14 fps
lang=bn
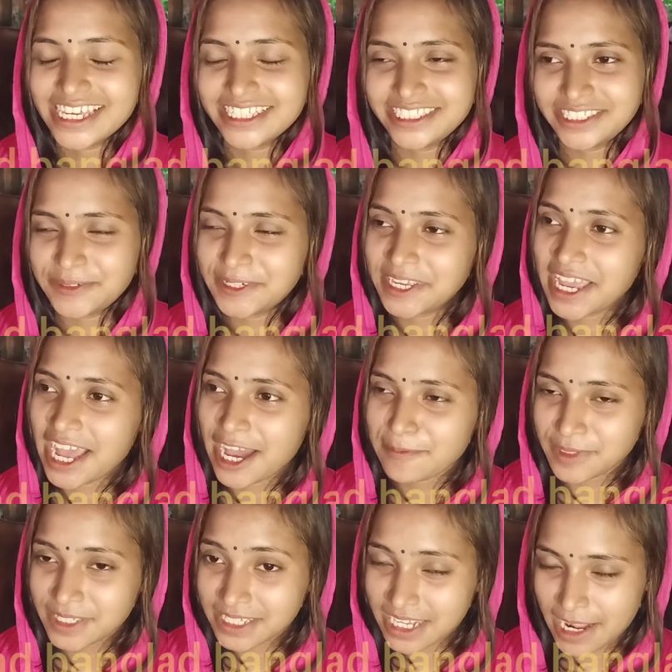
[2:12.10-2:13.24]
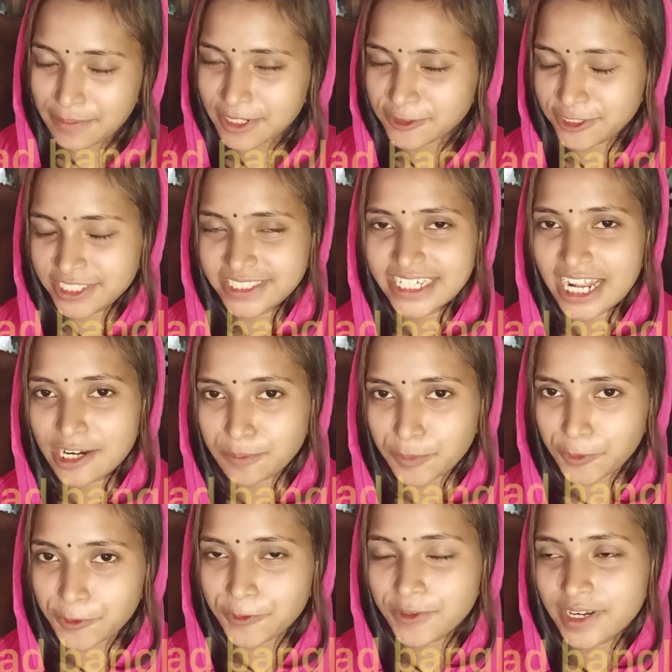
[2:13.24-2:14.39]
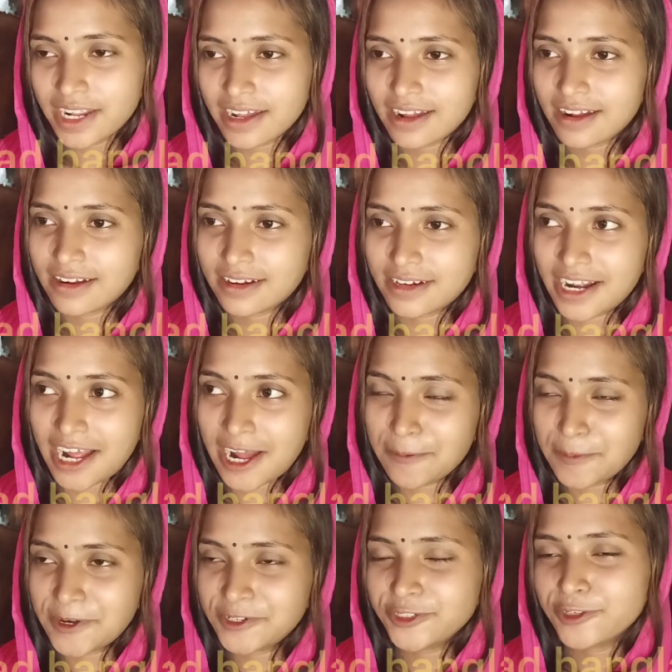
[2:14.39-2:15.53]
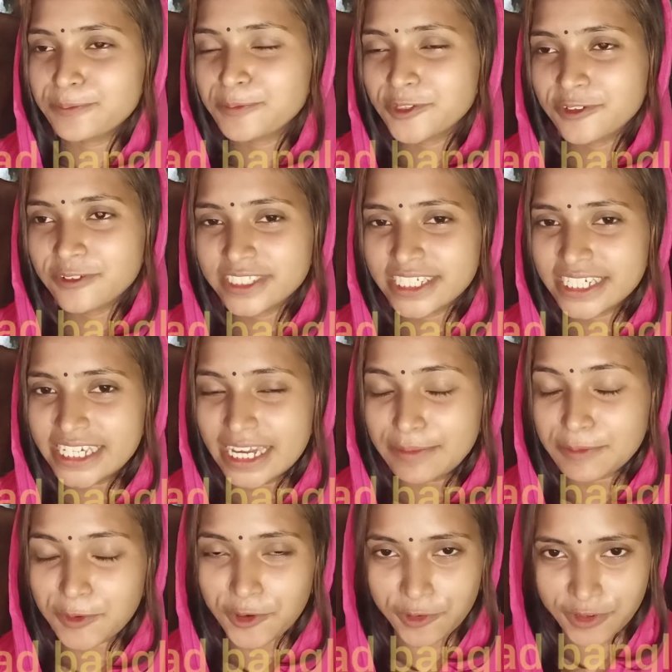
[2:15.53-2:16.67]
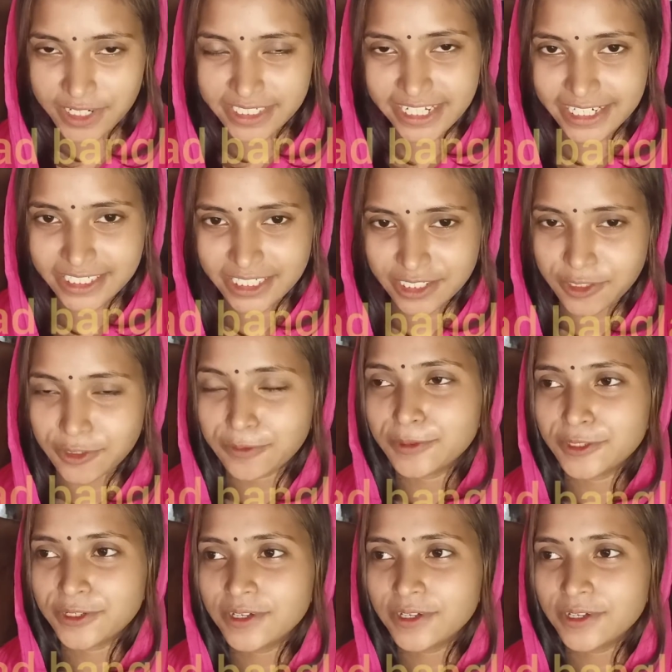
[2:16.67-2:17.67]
জি ভাইয়া আমি আমরা হচ্ছে চার বোন আর আমার স্বপ্ন হচ্ছে কি আমি বড় হয়ে ডাক্তার হব